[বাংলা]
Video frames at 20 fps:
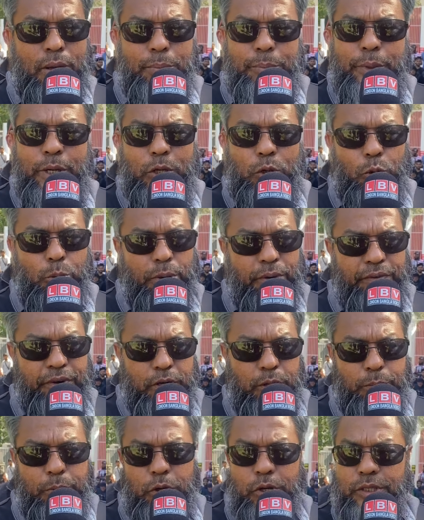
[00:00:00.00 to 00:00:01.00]
বিক্ষোভে
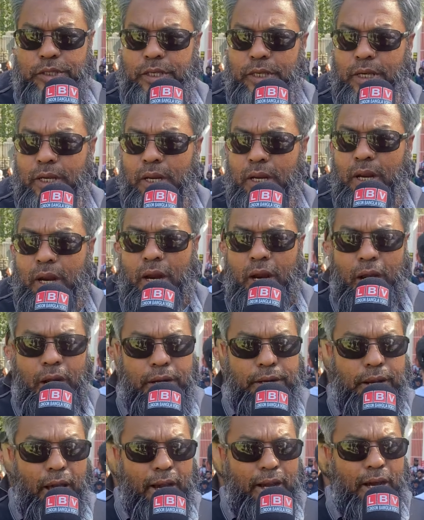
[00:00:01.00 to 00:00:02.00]
ফেটে পড়েছে
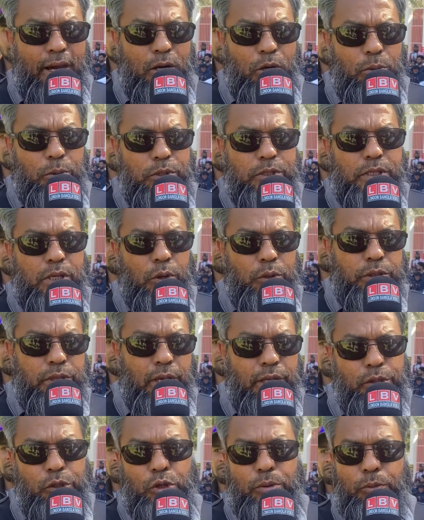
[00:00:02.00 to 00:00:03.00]
ঢাকার অবস্থা
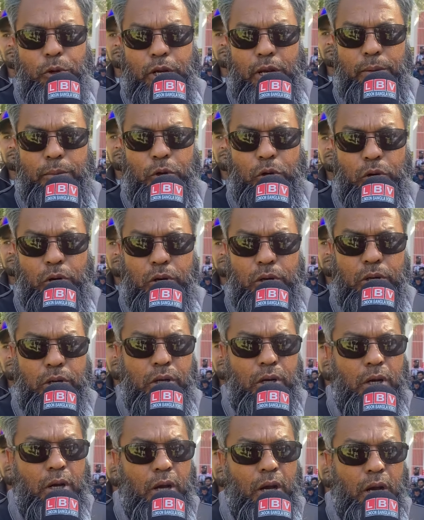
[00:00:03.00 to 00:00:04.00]
অত্যন্ত ভয়াবহ
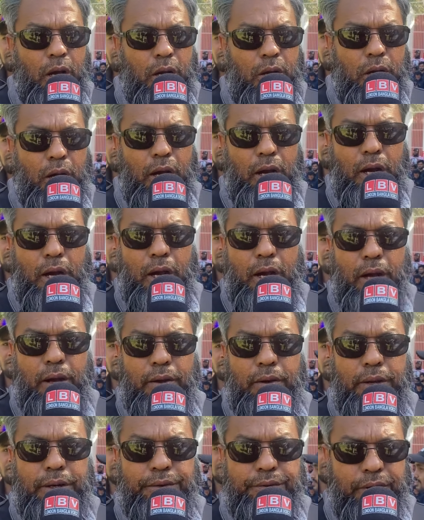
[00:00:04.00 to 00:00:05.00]

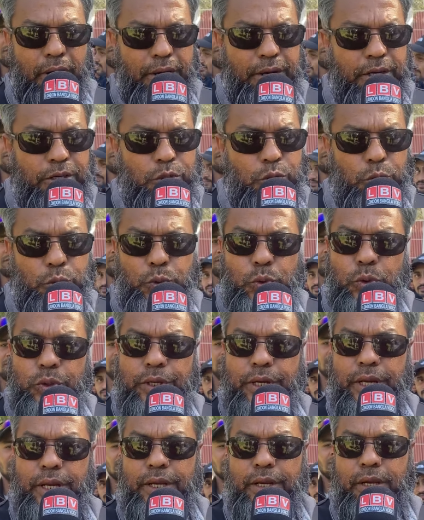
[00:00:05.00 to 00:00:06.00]
ইন্টারনেট সংযোগ
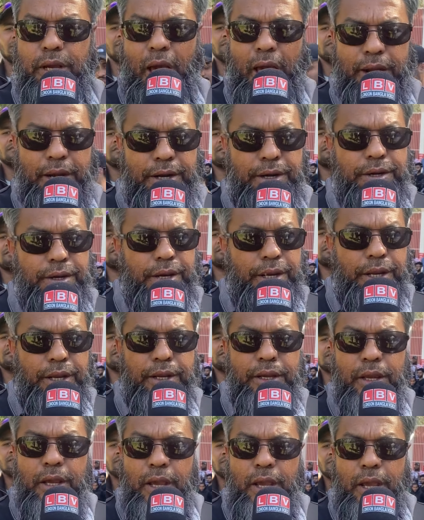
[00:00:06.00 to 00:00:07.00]
নেই কারেন্ট নেই
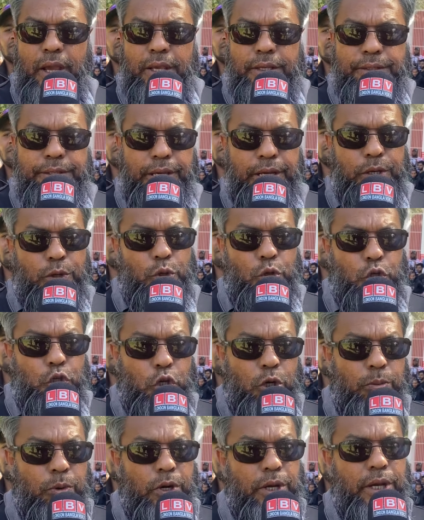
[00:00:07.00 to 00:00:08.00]
যে কোনো
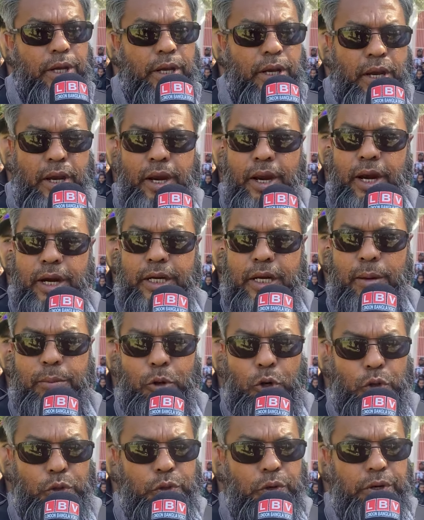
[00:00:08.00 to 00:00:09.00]
সময় এটা
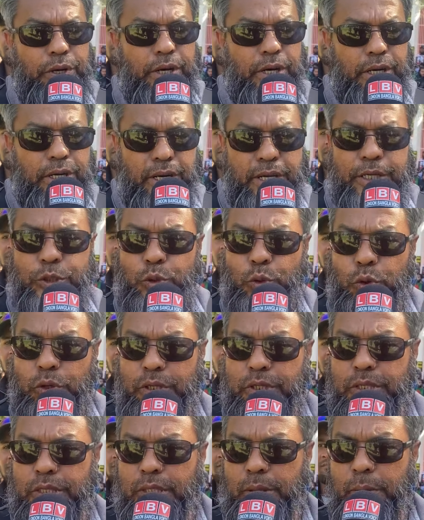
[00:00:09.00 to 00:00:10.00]
বড় ধরনের একটা কিছু
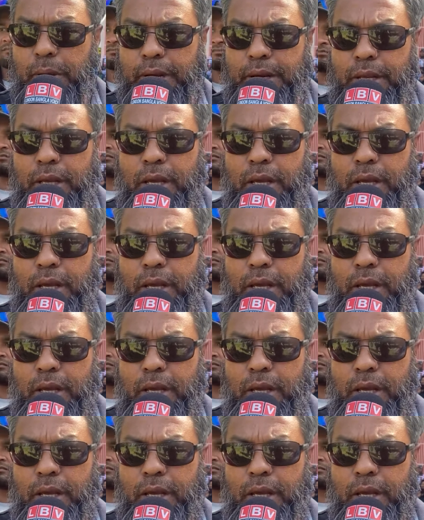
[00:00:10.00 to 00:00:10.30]
ঘটে যেতে পারে